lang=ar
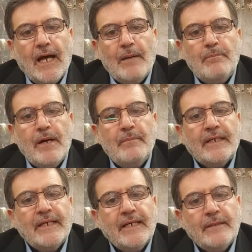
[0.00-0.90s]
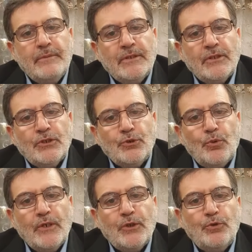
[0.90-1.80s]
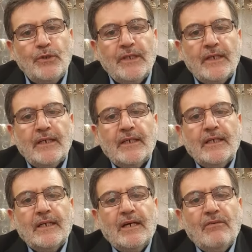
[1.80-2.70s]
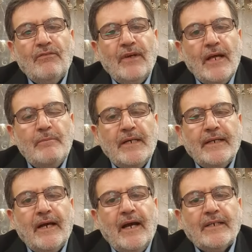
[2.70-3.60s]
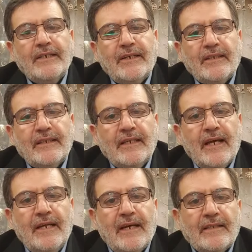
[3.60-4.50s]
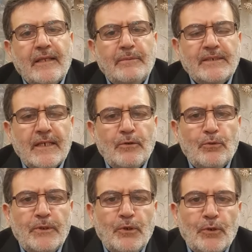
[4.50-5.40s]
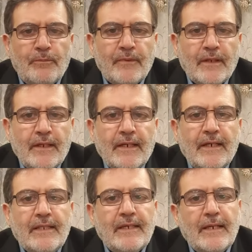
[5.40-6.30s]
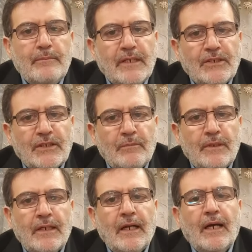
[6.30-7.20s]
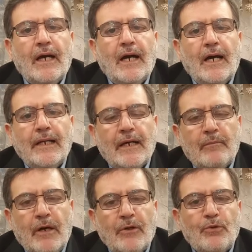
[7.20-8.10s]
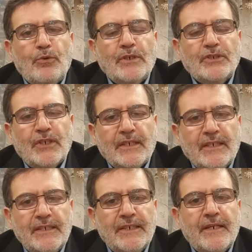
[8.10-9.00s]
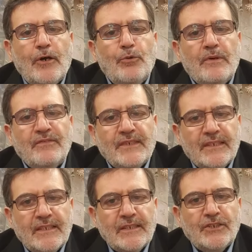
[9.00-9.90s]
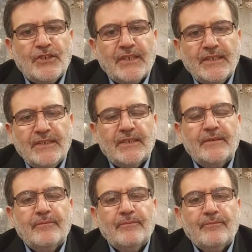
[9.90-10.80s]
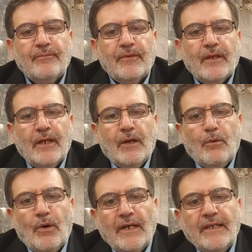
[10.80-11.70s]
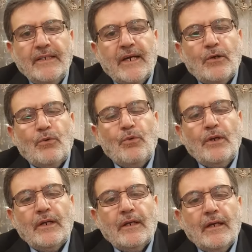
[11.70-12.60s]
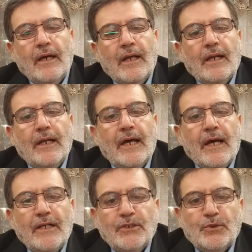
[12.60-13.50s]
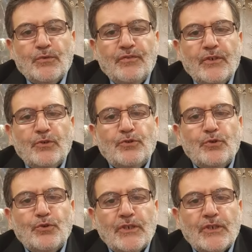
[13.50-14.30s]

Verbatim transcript: أما ما كان من شؤون الدنيا فلا مانع حقيقة أن نقتبسه منهم إذا لم يشتمل على محظور شرعي أو مفسدة شرعية وعليه أقول لا أجد في نصوص